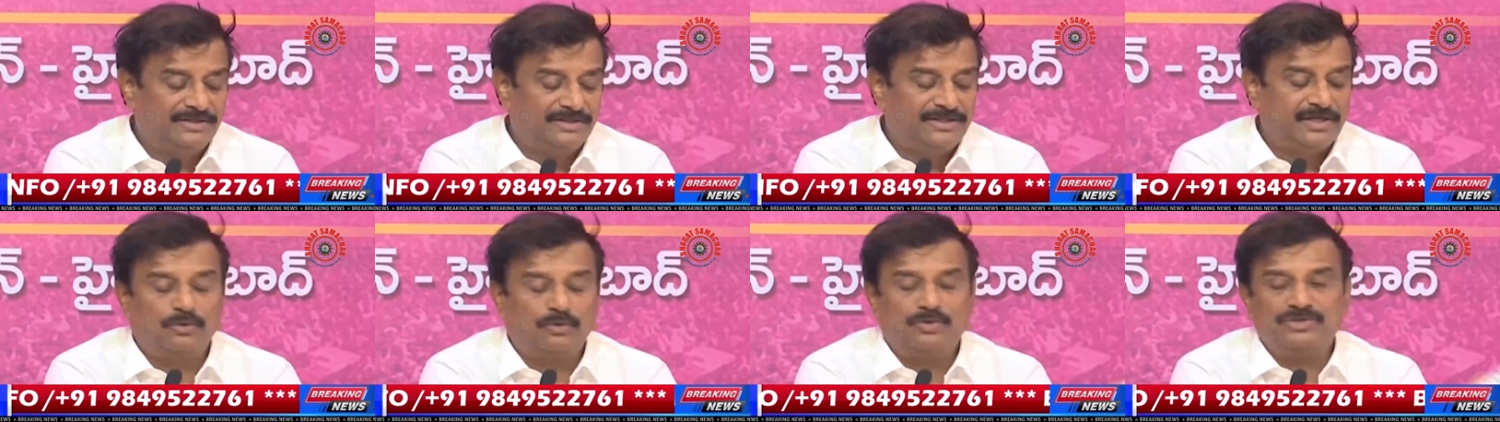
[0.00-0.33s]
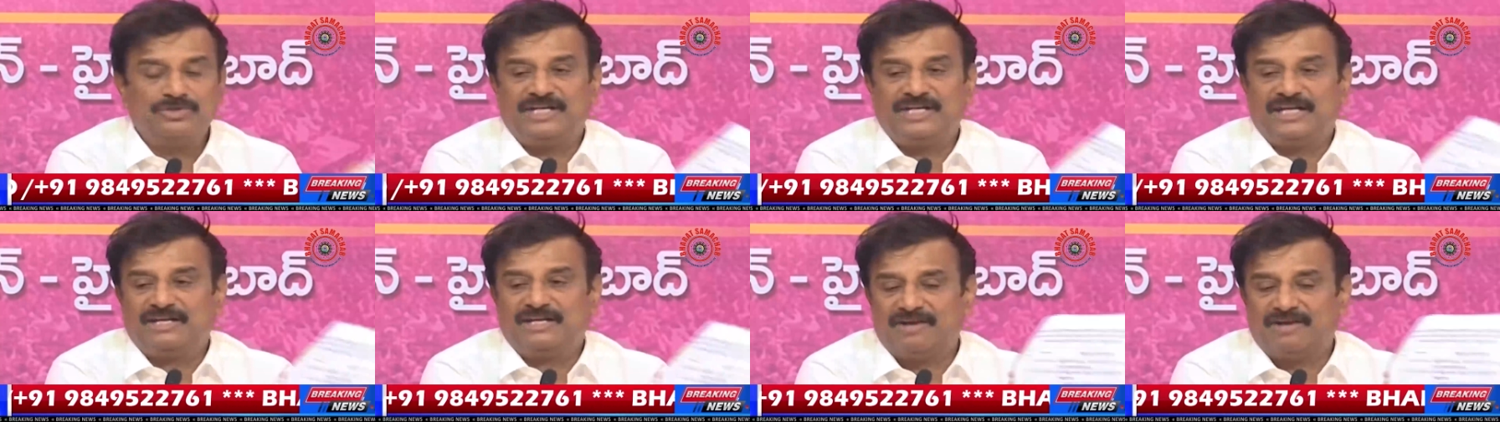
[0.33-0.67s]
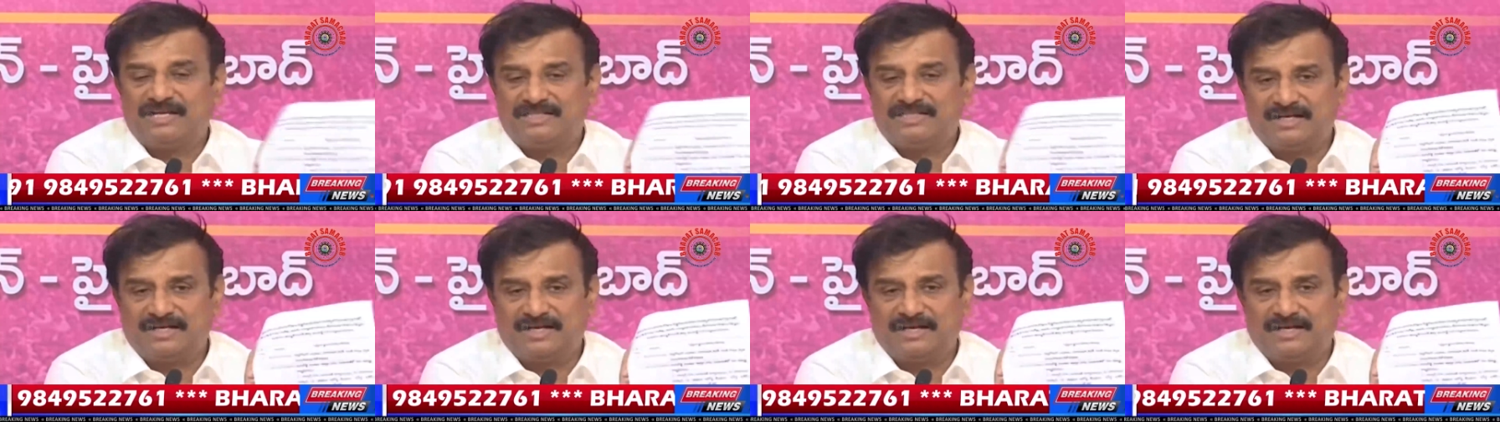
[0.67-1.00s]
చెరుకు
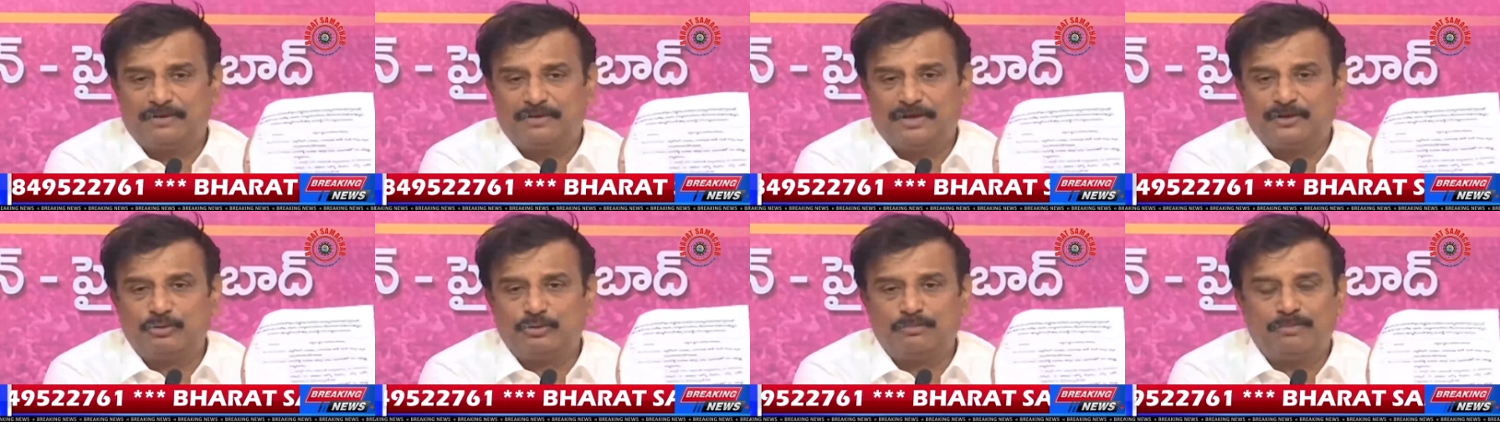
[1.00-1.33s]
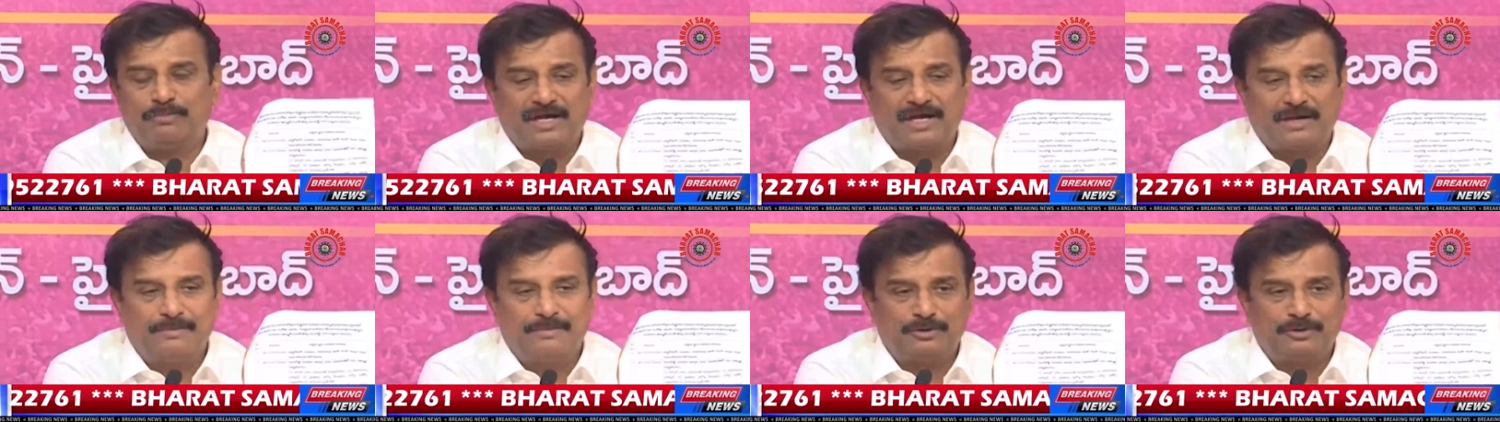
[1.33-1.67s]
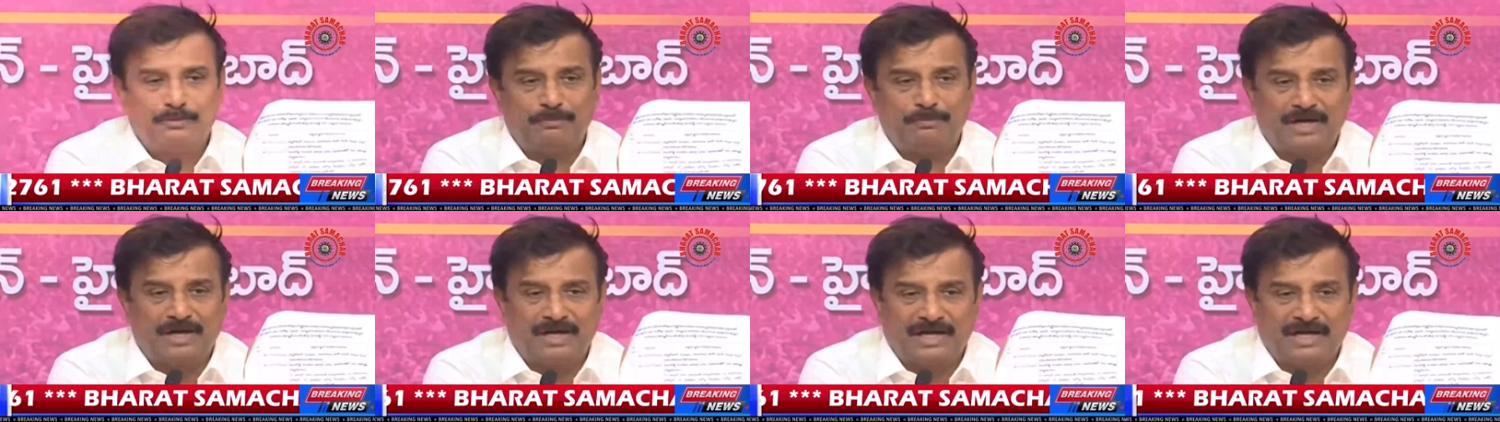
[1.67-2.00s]
శ్రీనివాస్ రెడ్డి మన దుబ్బాకం
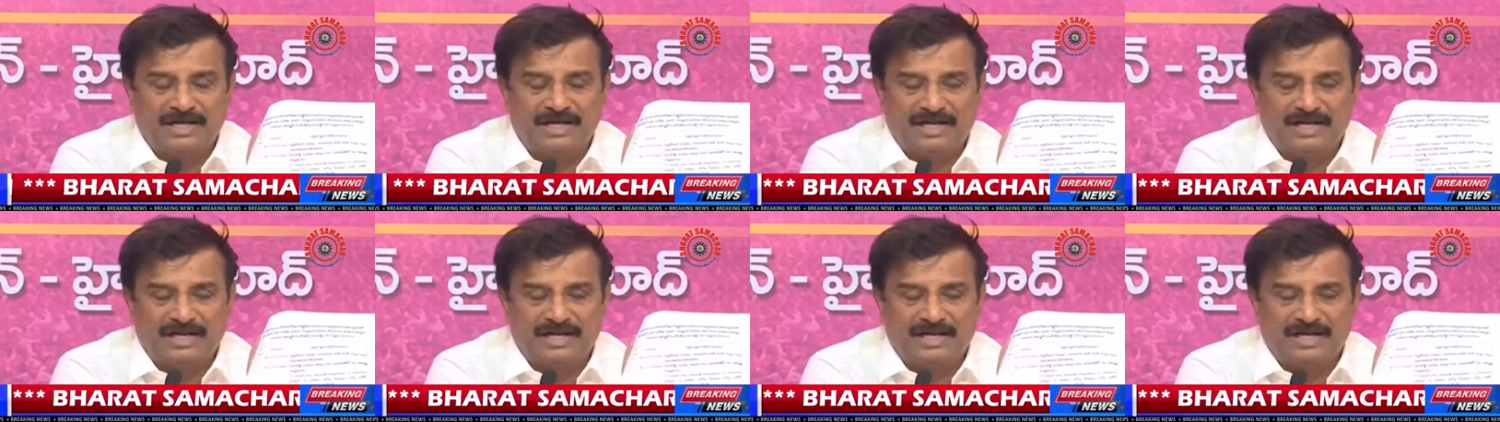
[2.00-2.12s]
దుబ్బాక